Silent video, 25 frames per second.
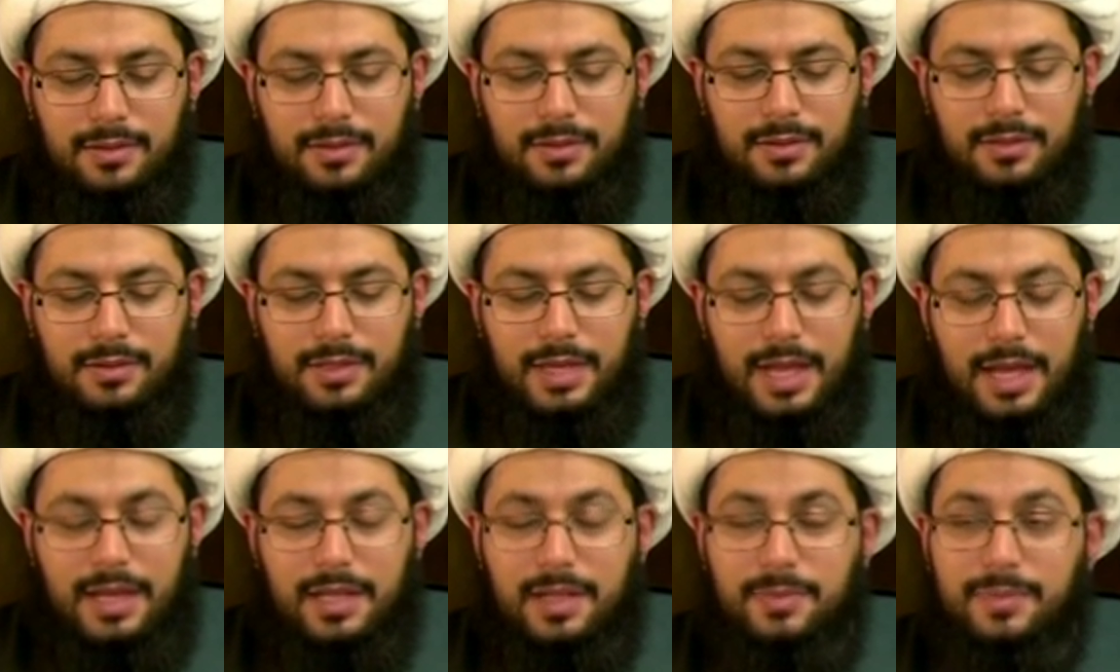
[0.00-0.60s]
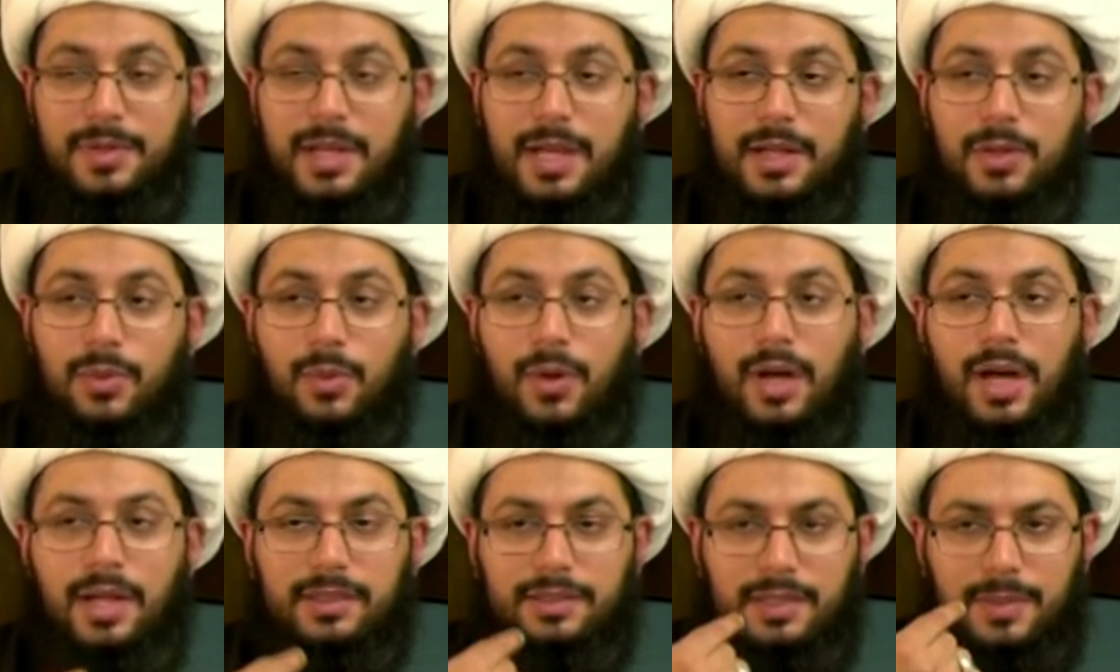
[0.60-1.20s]
يعلمنا أن
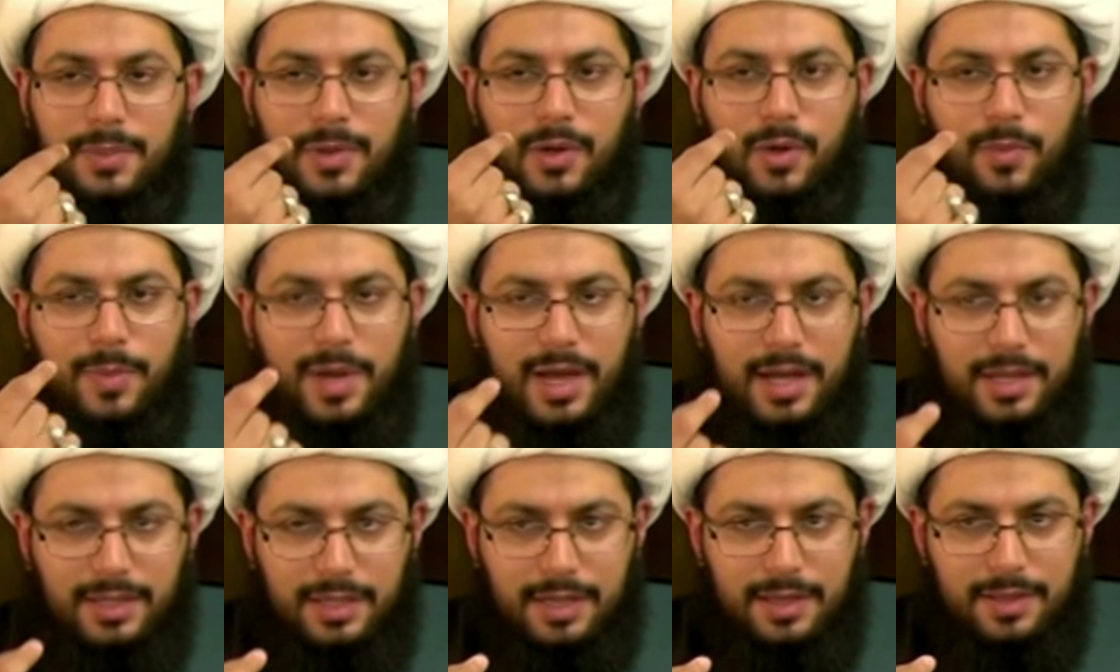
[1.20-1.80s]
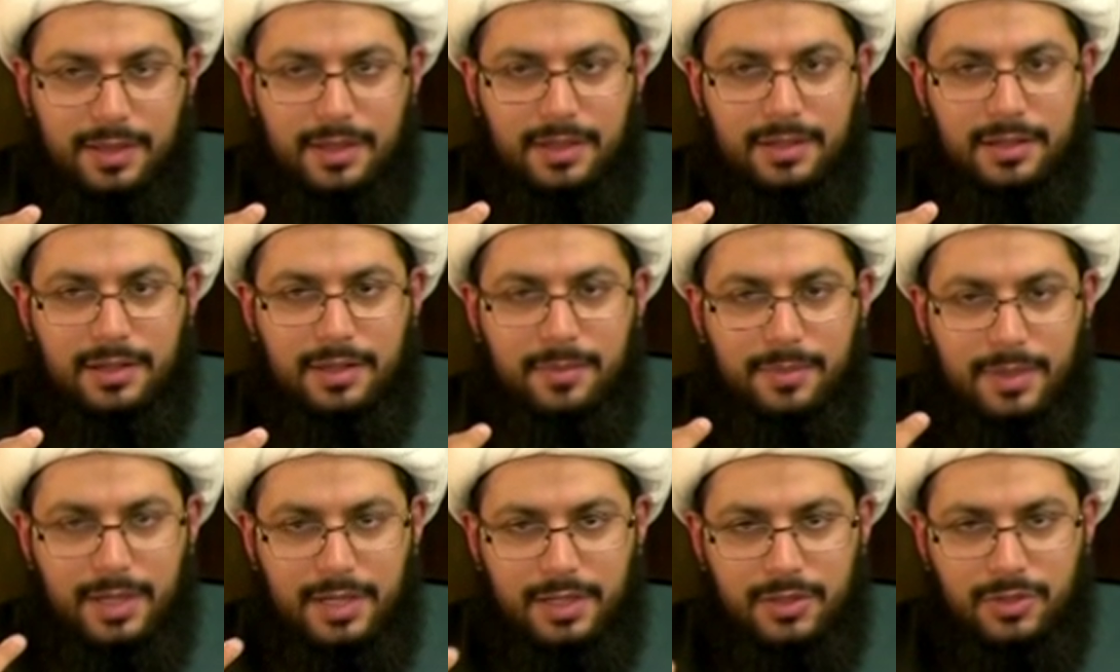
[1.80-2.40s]
نخاطبهم هكذا
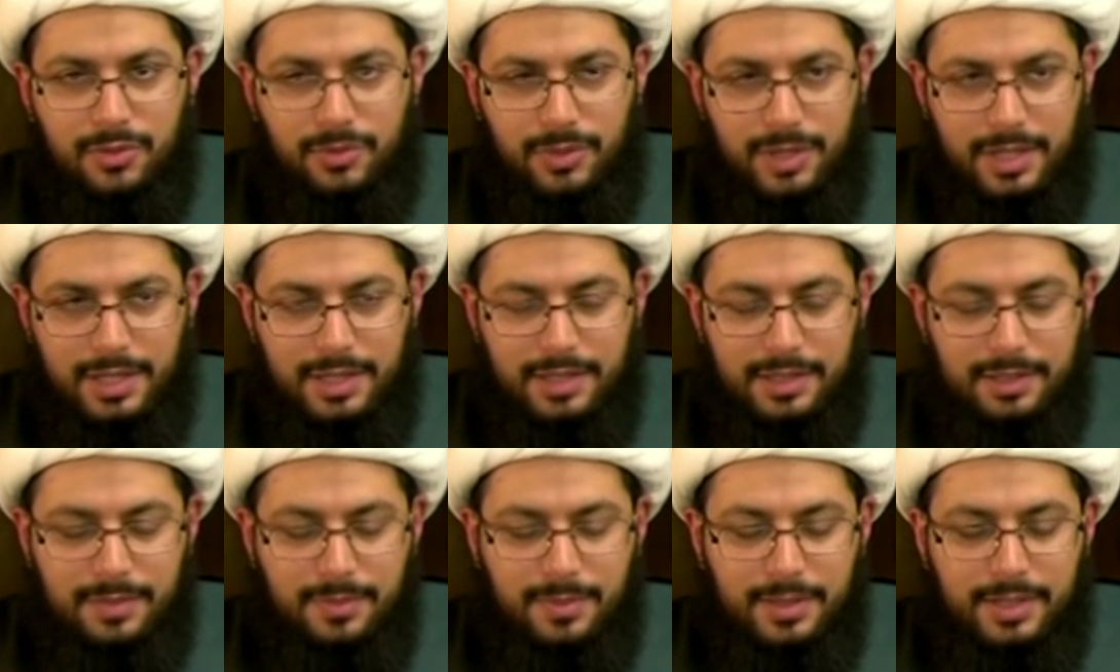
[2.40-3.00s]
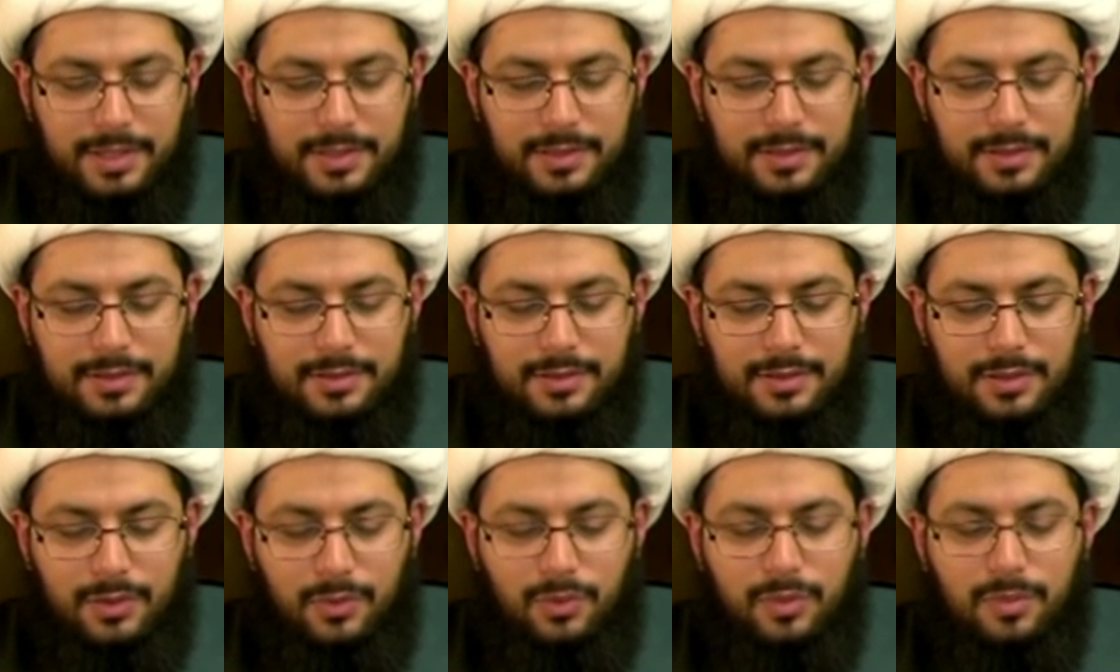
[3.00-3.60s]
لما نزور أهل
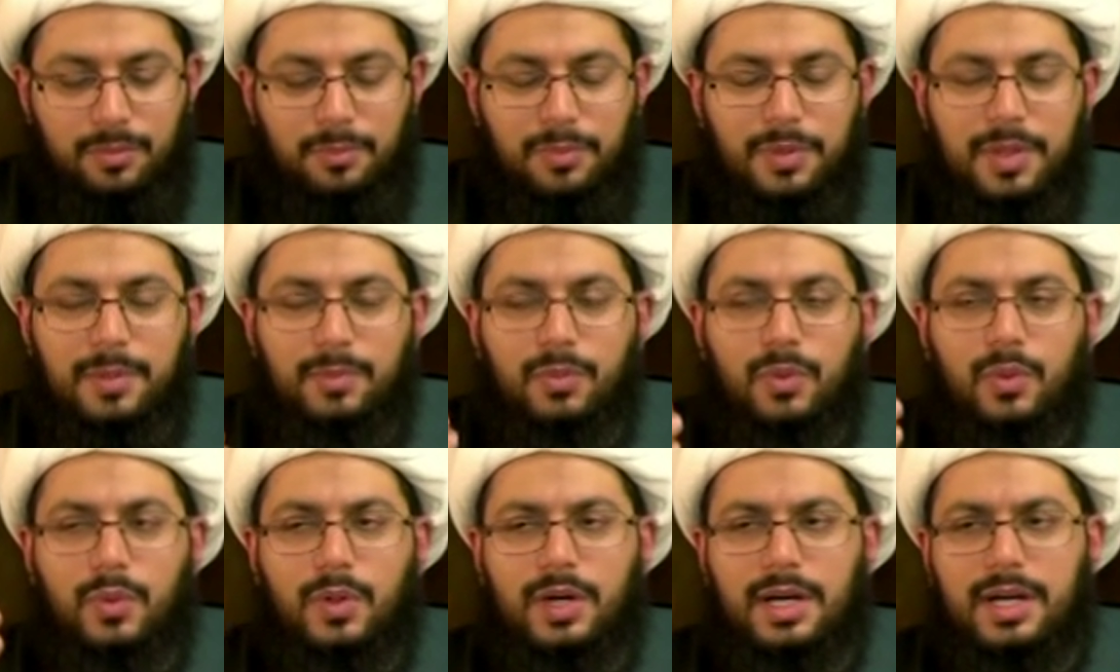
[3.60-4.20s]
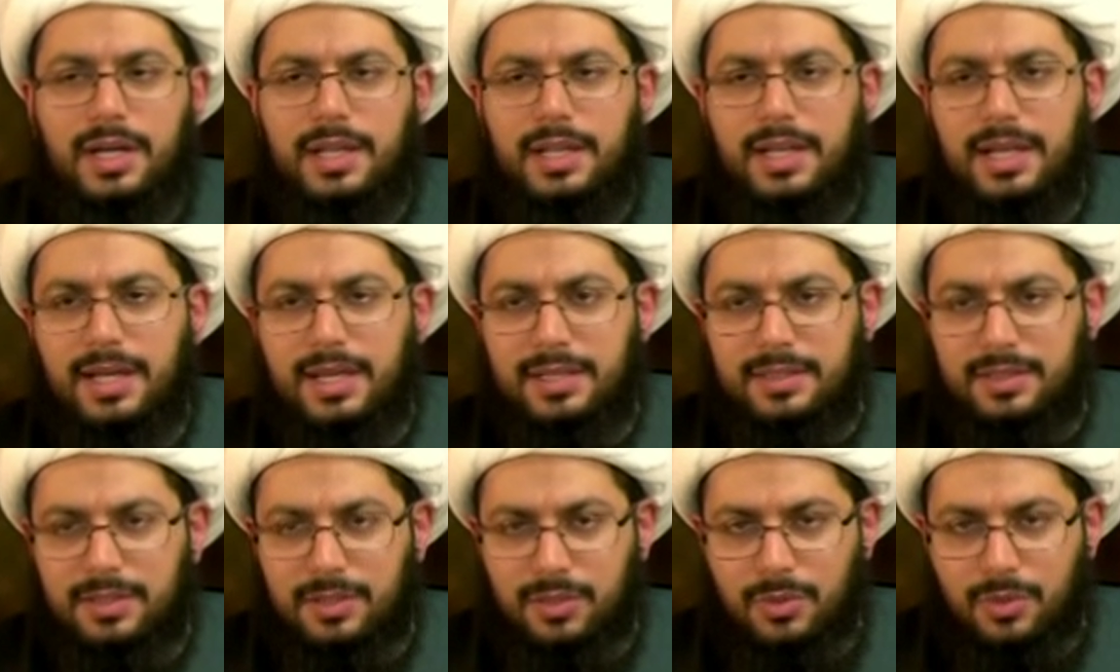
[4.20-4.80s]
البيت نقول
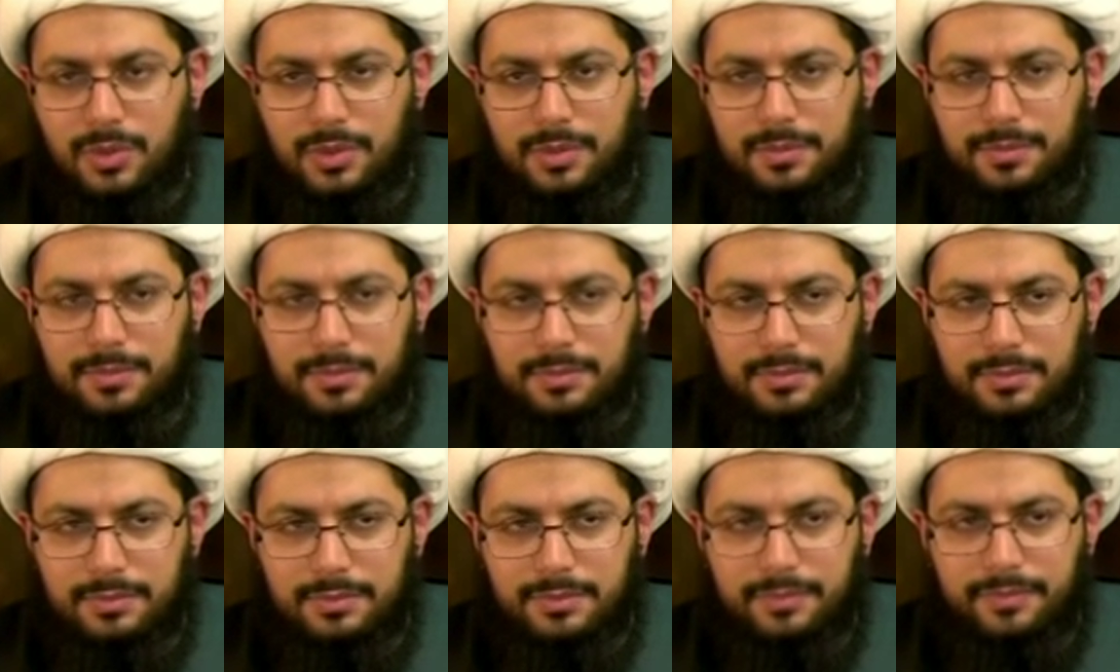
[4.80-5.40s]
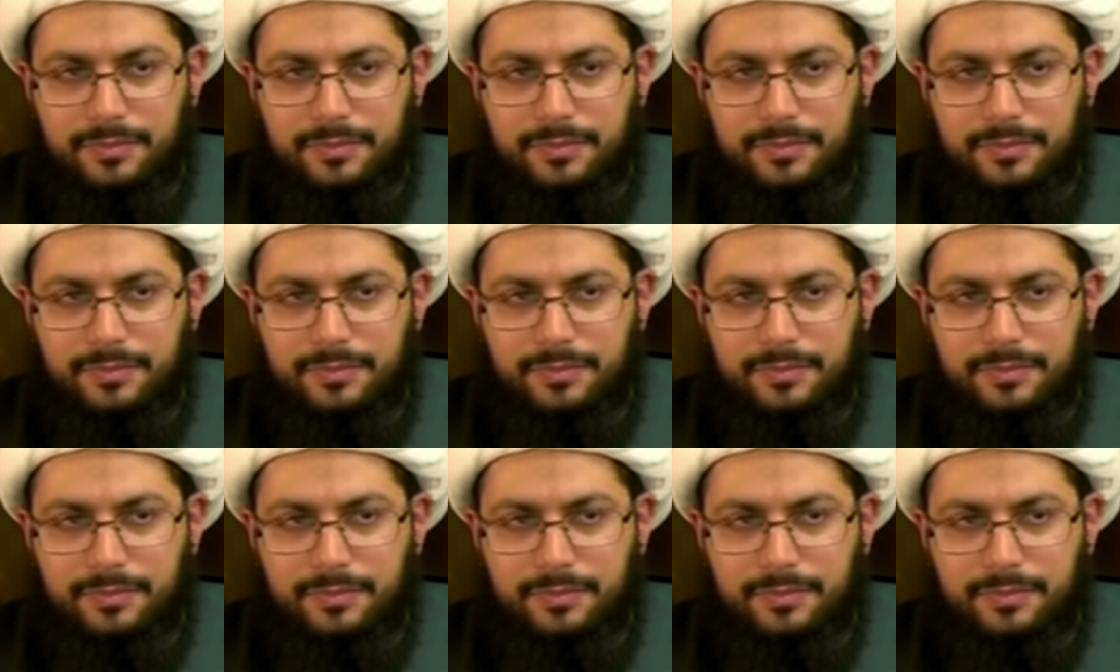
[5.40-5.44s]
بموالاتكم